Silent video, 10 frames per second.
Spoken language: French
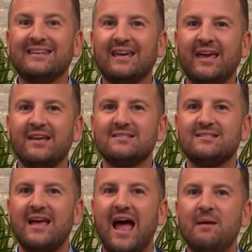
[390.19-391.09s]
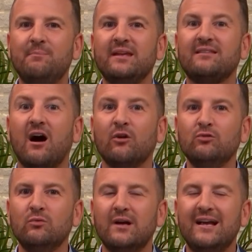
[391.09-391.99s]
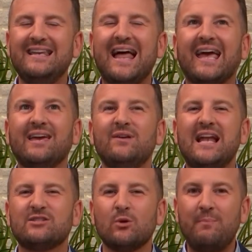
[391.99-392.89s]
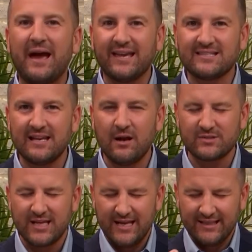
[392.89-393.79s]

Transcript: Christ habite en nous. La révélation par excellence.